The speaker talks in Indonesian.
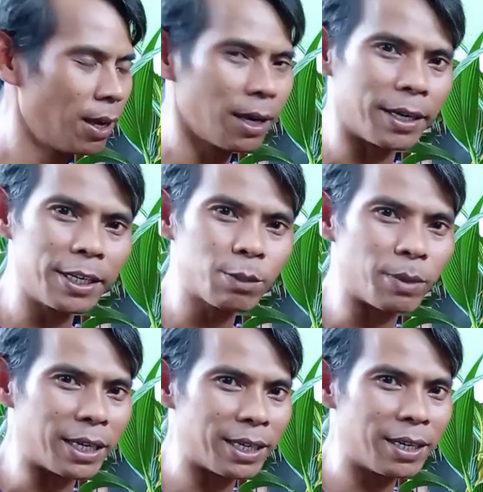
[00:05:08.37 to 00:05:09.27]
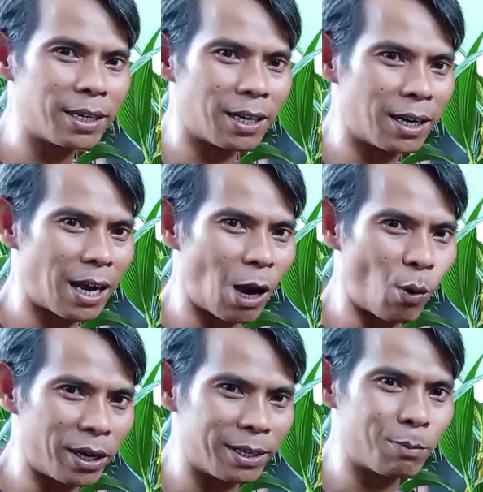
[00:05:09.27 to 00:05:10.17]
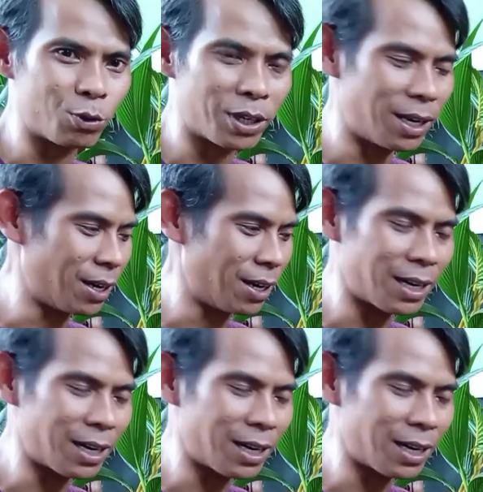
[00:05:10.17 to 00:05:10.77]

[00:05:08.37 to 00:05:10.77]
ini sebenarnya awalnya bos uh,